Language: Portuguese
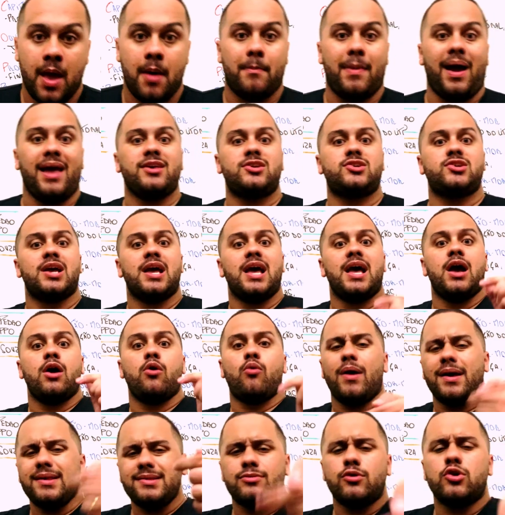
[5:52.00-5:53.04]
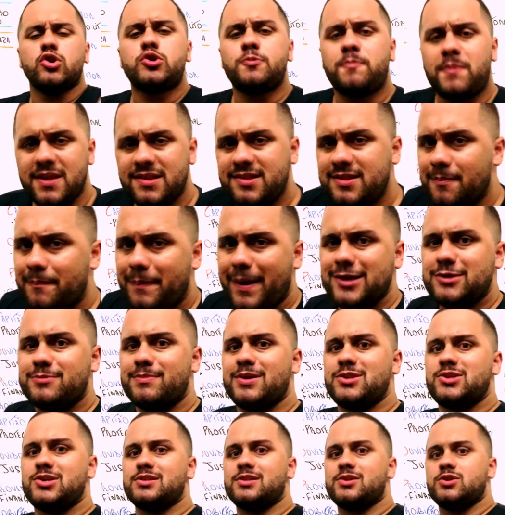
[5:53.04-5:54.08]
Mas quais são as principais
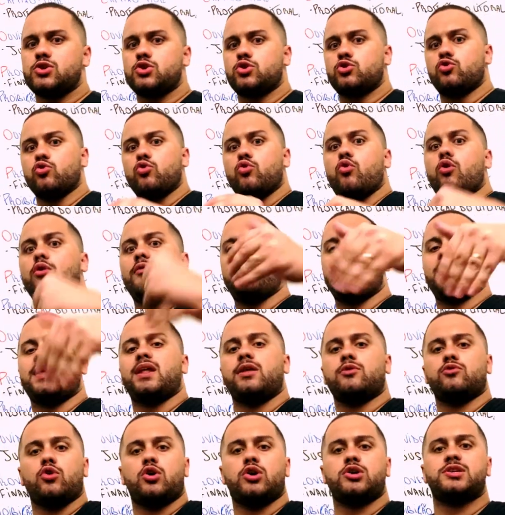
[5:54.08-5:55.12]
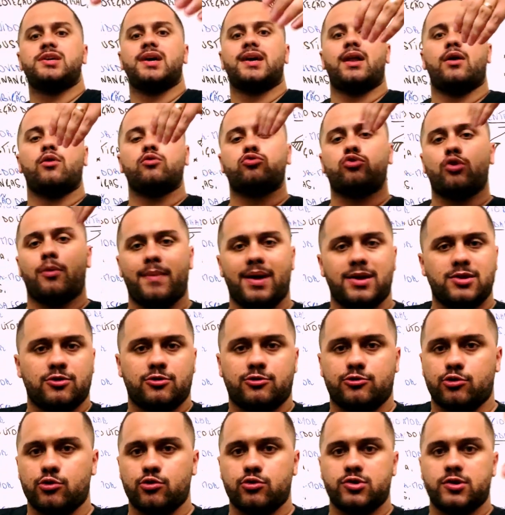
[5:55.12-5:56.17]
medidas do governador geral Tomé de
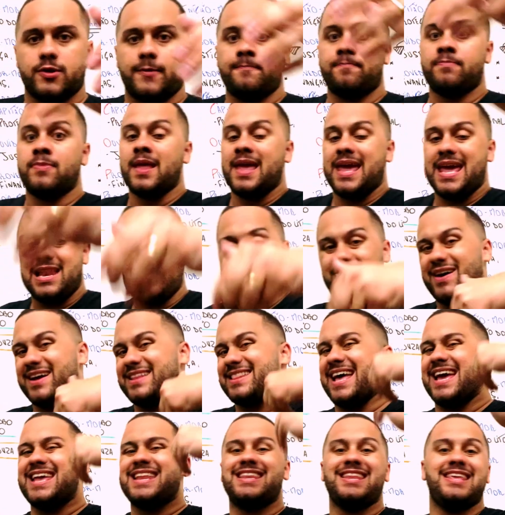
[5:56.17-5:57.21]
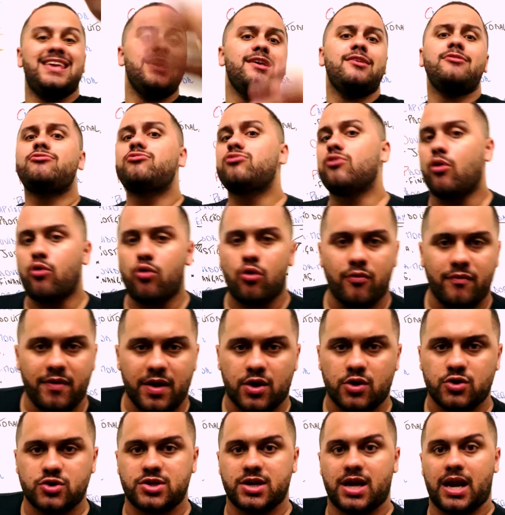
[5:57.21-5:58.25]
Souza? Ele vai dar início ao
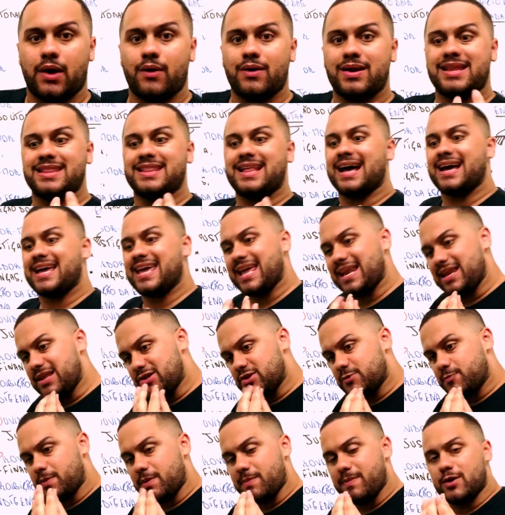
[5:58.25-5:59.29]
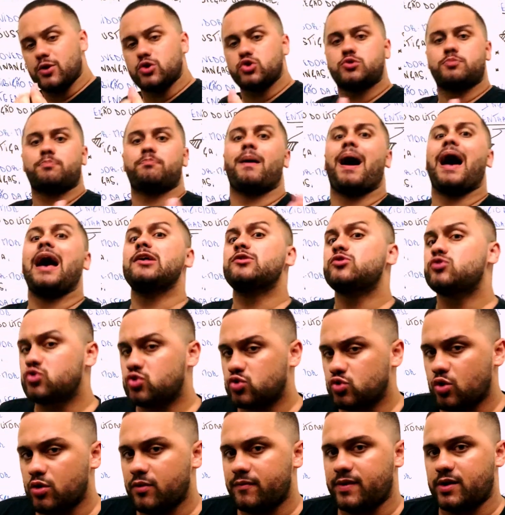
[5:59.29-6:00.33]
governo geral, ele dá aqueles primeiros
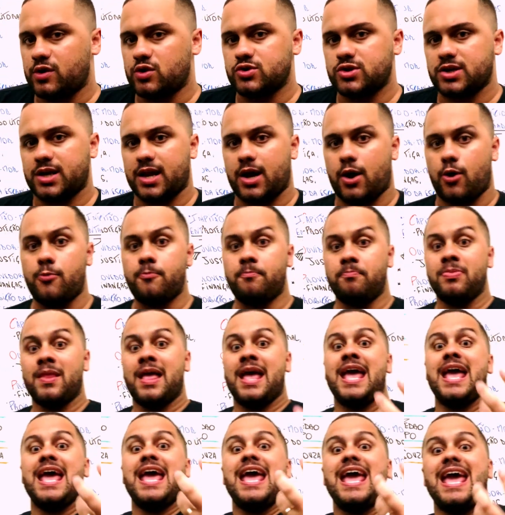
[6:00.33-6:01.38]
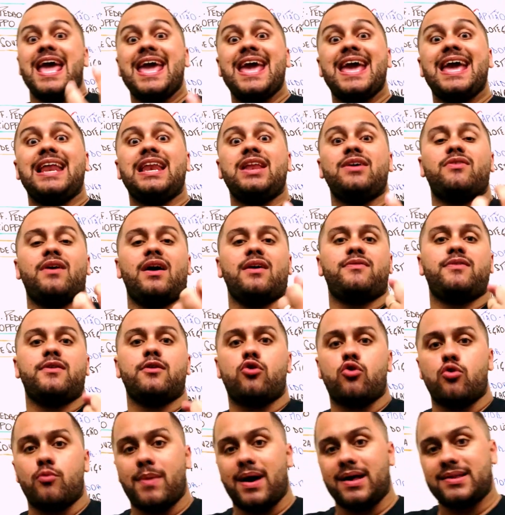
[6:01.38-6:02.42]
passos do governo geral, ele vai vir
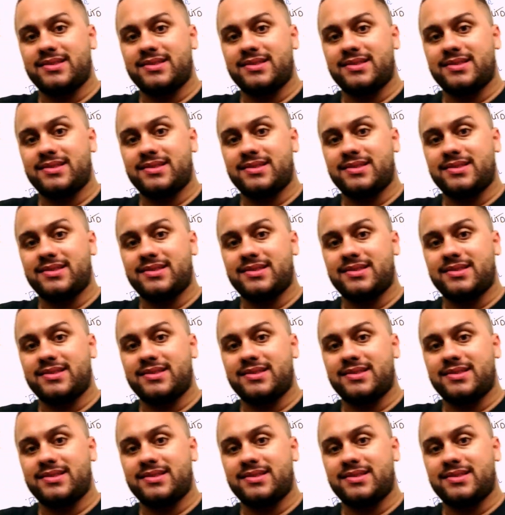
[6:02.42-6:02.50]
com uma